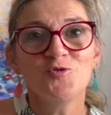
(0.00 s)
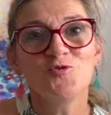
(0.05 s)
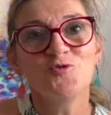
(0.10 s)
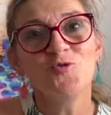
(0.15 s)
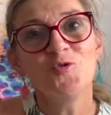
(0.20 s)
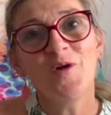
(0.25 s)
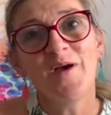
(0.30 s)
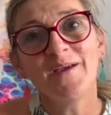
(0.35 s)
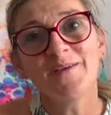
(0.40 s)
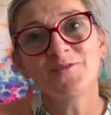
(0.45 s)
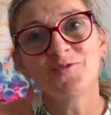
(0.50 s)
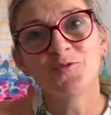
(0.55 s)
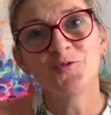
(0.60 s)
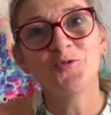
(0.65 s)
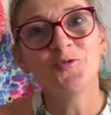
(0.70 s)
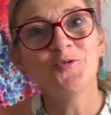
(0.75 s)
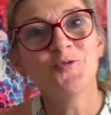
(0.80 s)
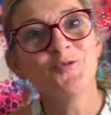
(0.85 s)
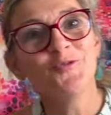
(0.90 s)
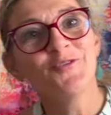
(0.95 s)
Bonjour à
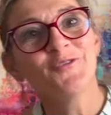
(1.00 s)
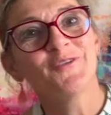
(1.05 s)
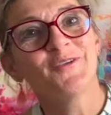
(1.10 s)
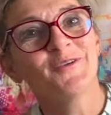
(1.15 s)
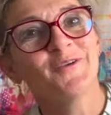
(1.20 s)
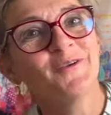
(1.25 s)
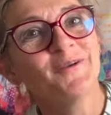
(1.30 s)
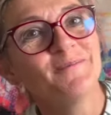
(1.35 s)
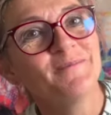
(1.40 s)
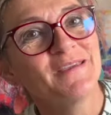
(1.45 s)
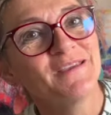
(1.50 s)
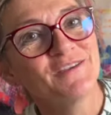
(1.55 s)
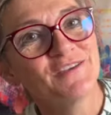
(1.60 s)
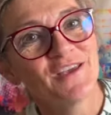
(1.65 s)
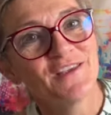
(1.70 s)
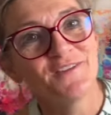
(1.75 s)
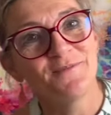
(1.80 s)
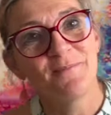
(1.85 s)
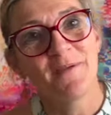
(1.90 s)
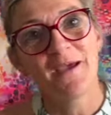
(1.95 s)
tous, bien
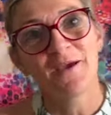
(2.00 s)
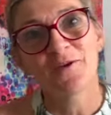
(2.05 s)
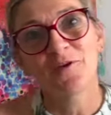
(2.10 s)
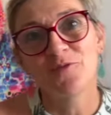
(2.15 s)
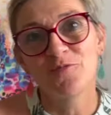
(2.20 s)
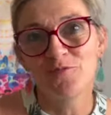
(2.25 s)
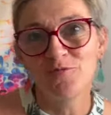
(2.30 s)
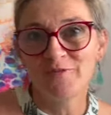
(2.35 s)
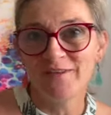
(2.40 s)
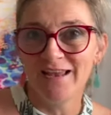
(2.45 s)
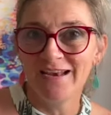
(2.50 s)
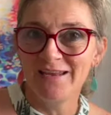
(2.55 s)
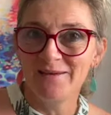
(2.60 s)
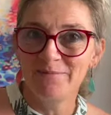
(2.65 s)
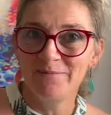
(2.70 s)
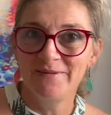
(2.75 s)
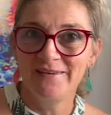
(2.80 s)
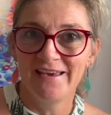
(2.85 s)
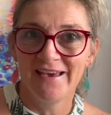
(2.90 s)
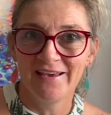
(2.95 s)
j'espère que vous allez
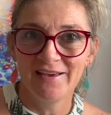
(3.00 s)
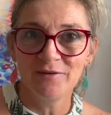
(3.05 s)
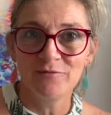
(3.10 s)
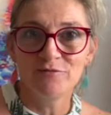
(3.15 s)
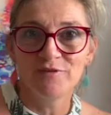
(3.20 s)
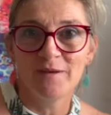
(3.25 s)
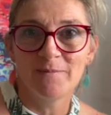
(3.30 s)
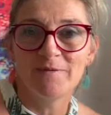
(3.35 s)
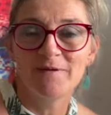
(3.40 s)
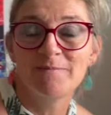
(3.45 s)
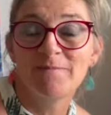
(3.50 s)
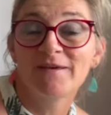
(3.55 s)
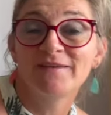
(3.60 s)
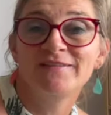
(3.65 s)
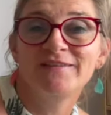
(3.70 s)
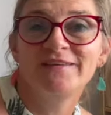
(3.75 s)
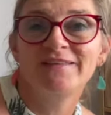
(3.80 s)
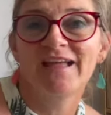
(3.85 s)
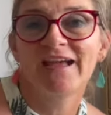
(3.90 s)
bien, que vous avez passé une